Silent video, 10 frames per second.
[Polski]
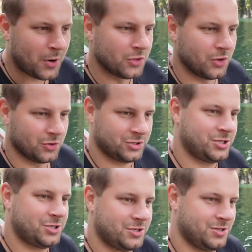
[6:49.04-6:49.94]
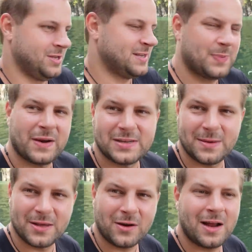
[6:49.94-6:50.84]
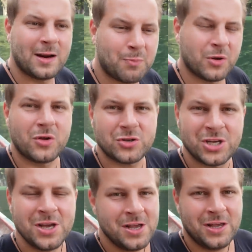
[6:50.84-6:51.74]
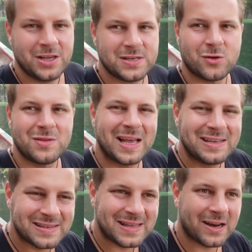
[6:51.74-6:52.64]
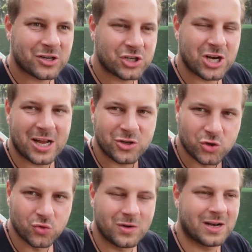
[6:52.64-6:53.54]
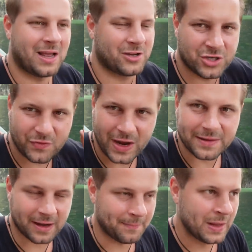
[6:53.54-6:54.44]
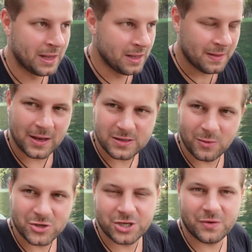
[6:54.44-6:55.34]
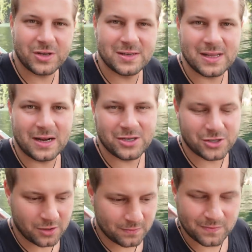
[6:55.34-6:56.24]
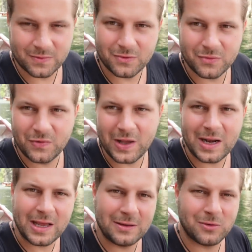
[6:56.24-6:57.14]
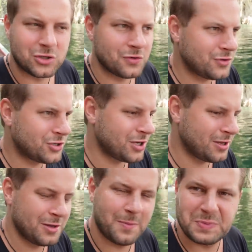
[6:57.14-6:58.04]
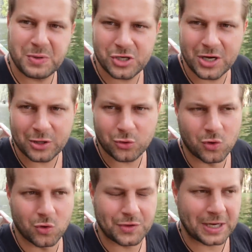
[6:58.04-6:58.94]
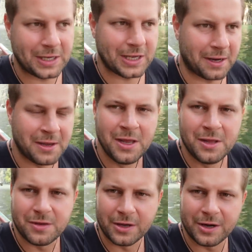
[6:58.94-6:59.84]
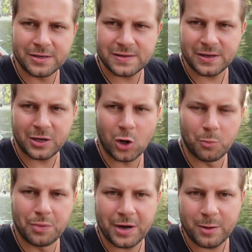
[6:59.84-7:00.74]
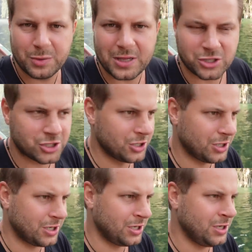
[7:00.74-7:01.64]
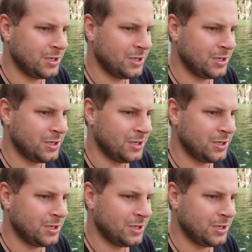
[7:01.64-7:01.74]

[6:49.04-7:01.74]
ponoć, nie sprawdzałem tego, ale ponoć jest to najstarsza dżungla świata. No a co możecie w niej znaleźć? No wiele oczywiście niebezpiecznych gatunków, takich jak tygrysy, kobry, ptaszniki,